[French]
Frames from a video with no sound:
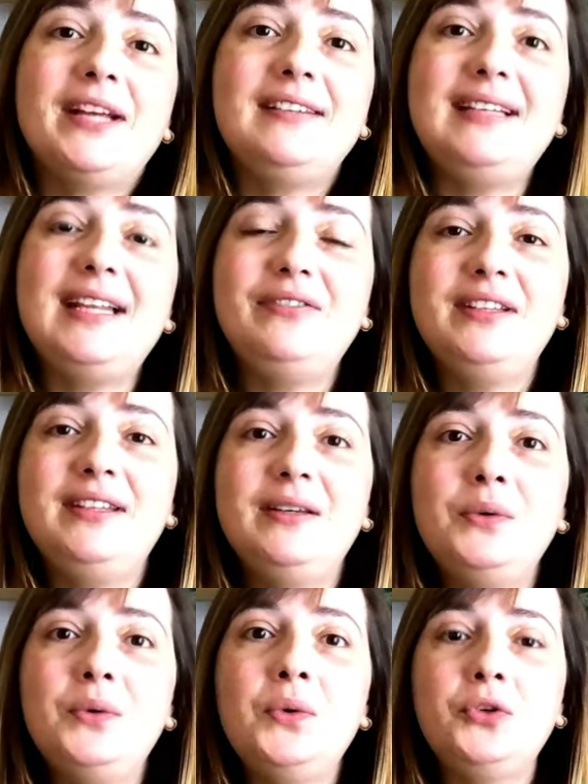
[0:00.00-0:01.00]
partie de la
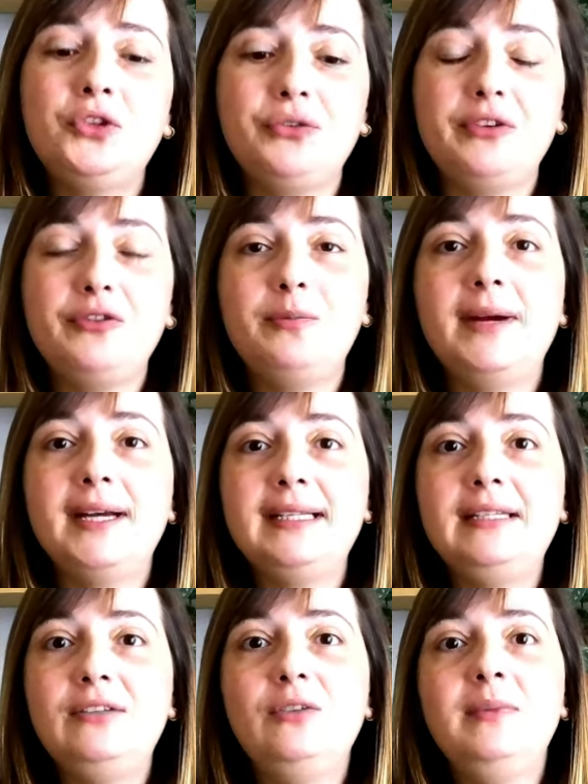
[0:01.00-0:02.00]
vidéo, je vais vous
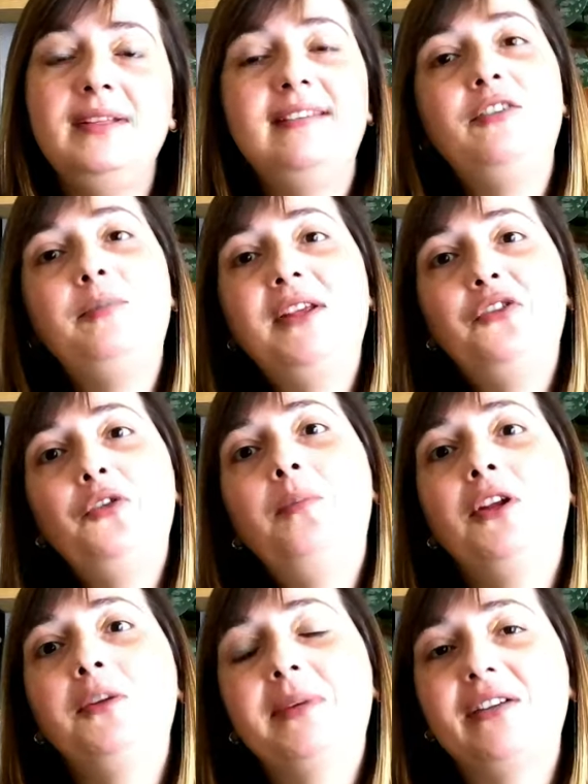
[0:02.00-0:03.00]
parler de mes espèces de
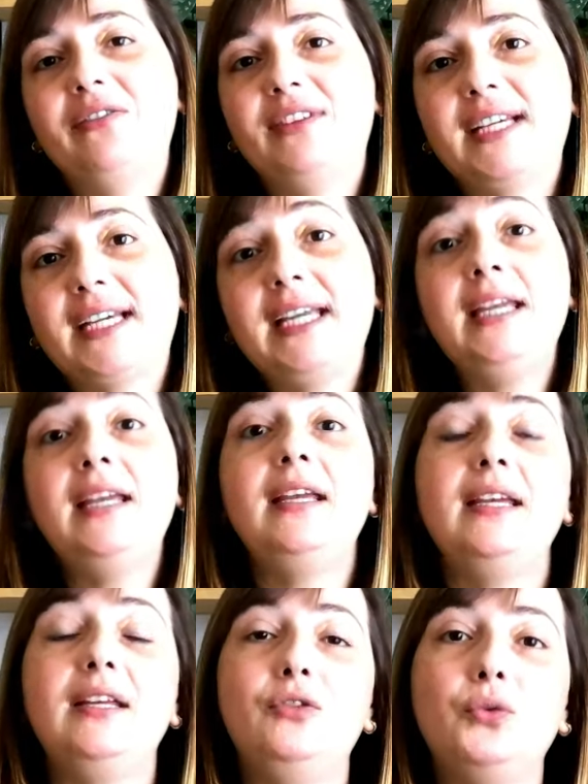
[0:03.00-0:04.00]
plantes
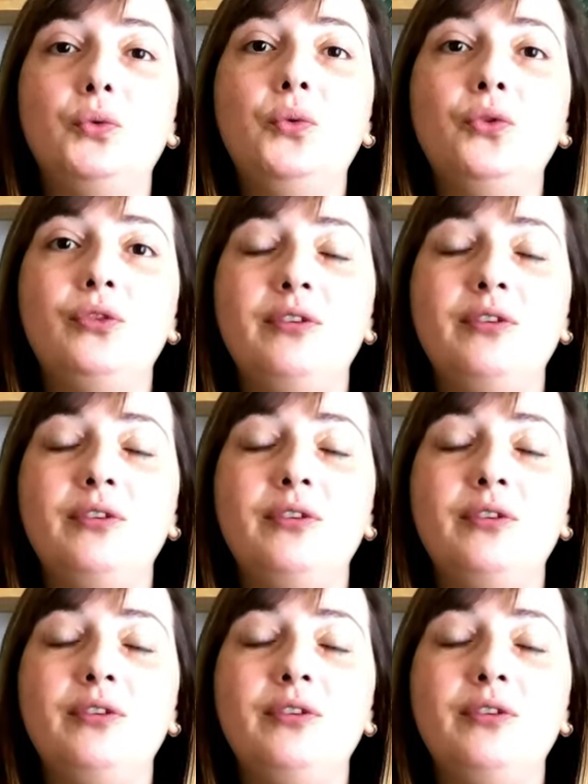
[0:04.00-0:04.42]
préférées et du coup,